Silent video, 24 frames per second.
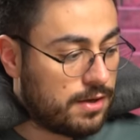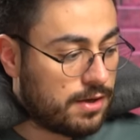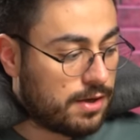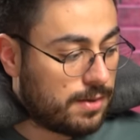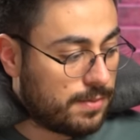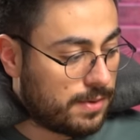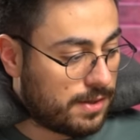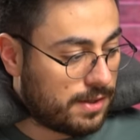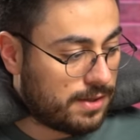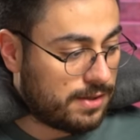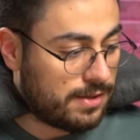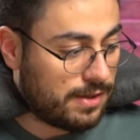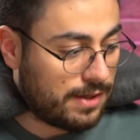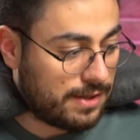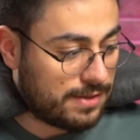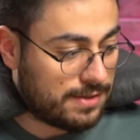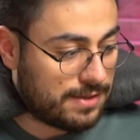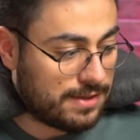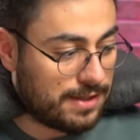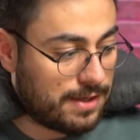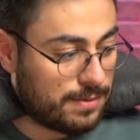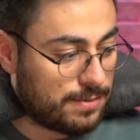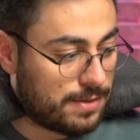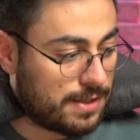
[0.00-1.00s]
Ama
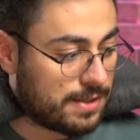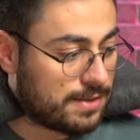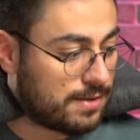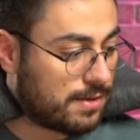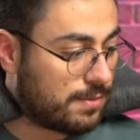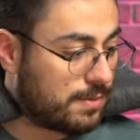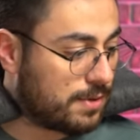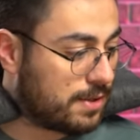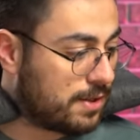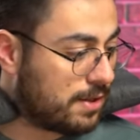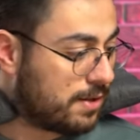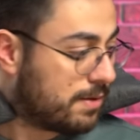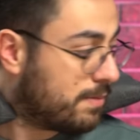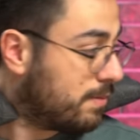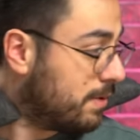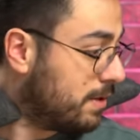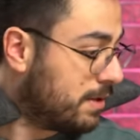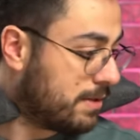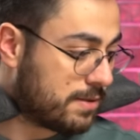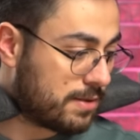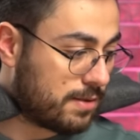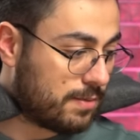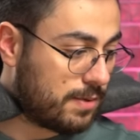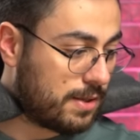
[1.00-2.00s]
eskiler biraz tabii ki
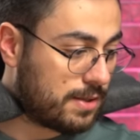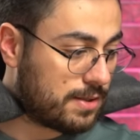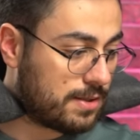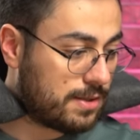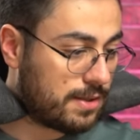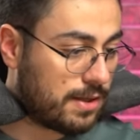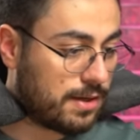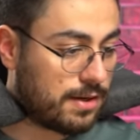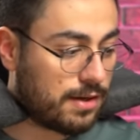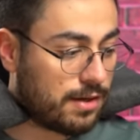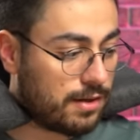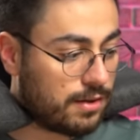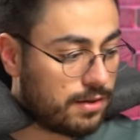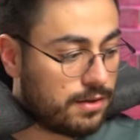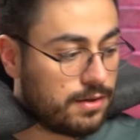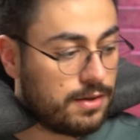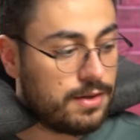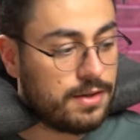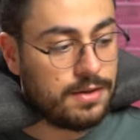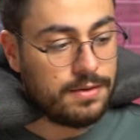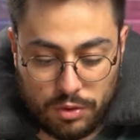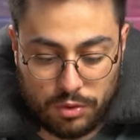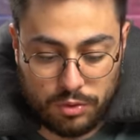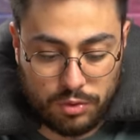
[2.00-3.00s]
bildiğiniz gibi eskide kaldı.
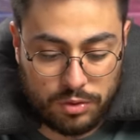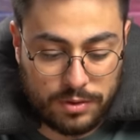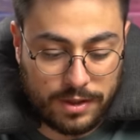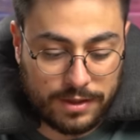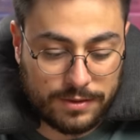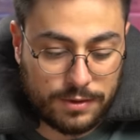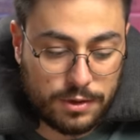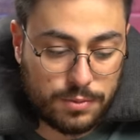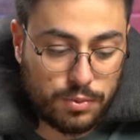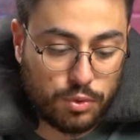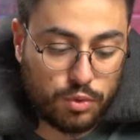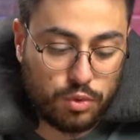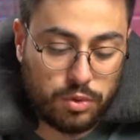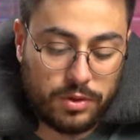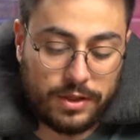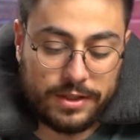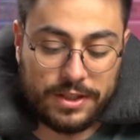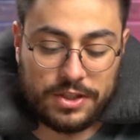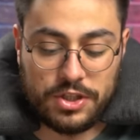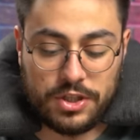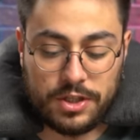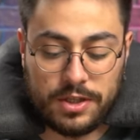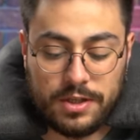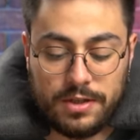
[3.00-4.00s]
Son kulaklığımız bu
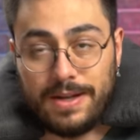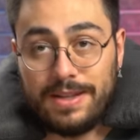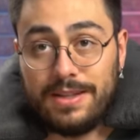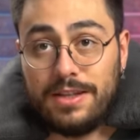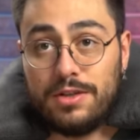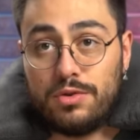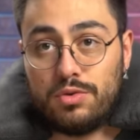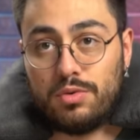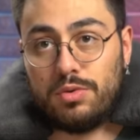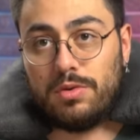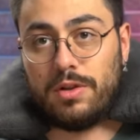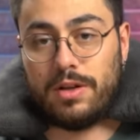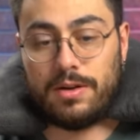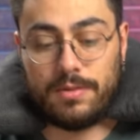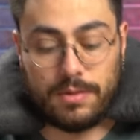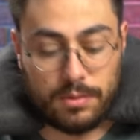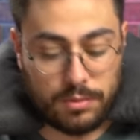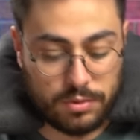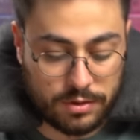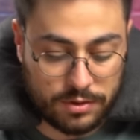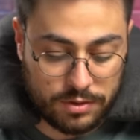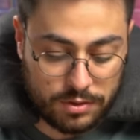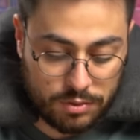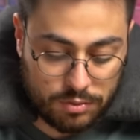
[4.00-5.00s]
kulak içi. Ben de hiç kullanamam
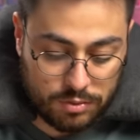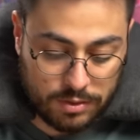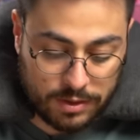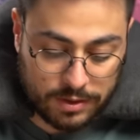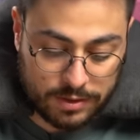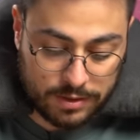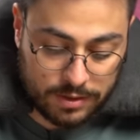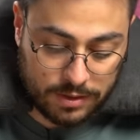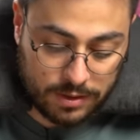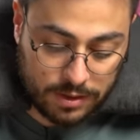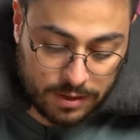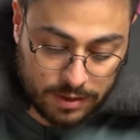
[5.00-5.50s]
kulak içi kulaklık